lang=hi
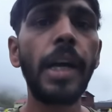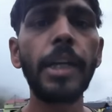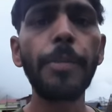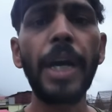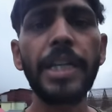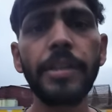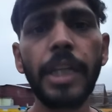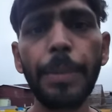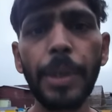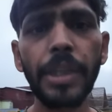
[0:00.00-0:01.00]
अगर बारिश
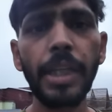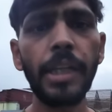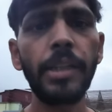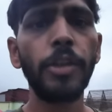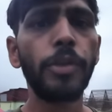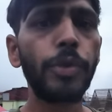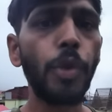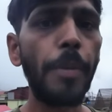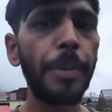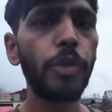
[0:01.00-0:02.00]
नहीं पड़ती है
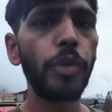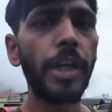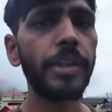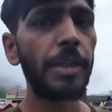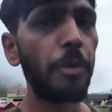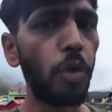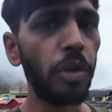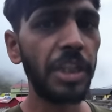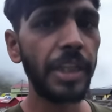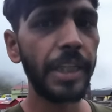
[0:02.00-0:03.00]
तो आपकी जो यात्रा वो
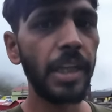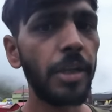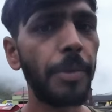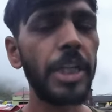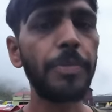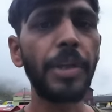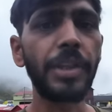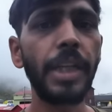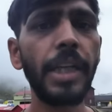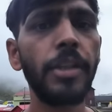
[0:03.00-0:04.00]
खुलती जाएगी अगर बारिश
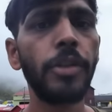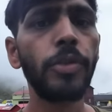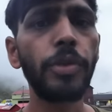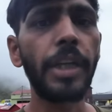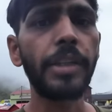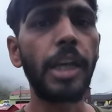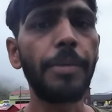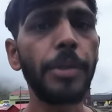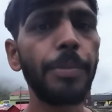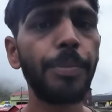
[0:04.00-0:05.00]
पड़ती है तो यात्रा
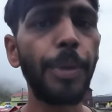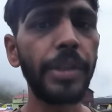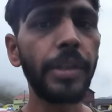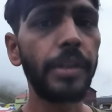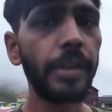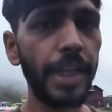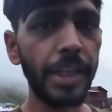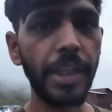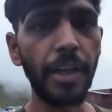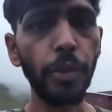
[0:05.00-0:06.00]
आपकी बंद
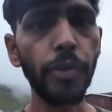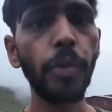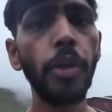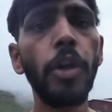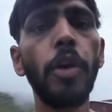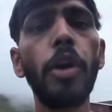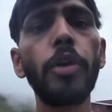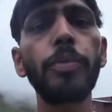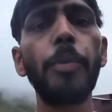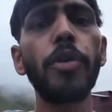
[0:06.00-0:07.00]
रहेगी जी हाँ दोस्तों
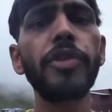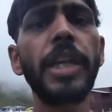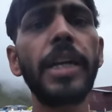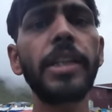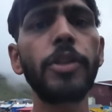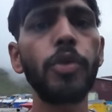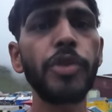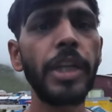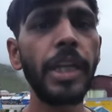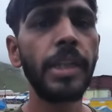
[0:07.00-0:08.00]
और बहुत से यात्री
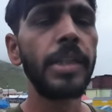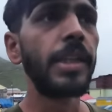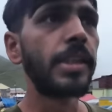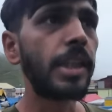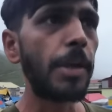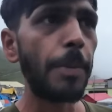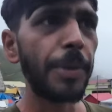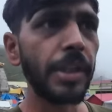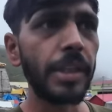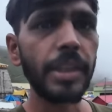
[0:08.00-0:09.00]
सोच रहे हैं कि हम
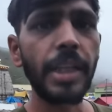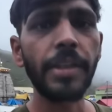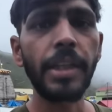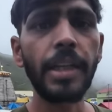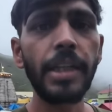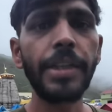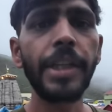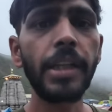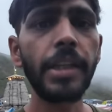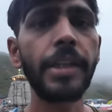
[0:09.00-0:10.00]
अपने घर से यात्रा के लिए
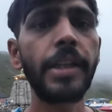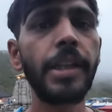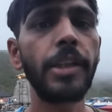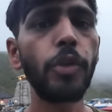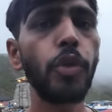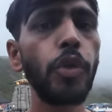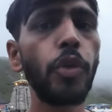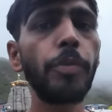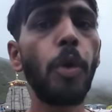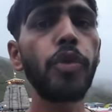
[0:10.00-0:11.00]
निकलें ना निकलें क्योंकि
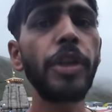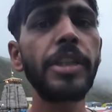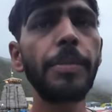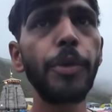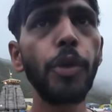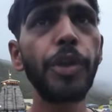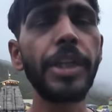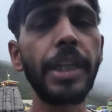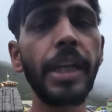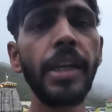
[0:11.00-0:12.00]
इन्होंने बहुत सी ऐसी वीडियो
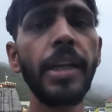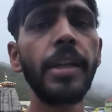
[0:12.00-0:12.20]
देखी हैं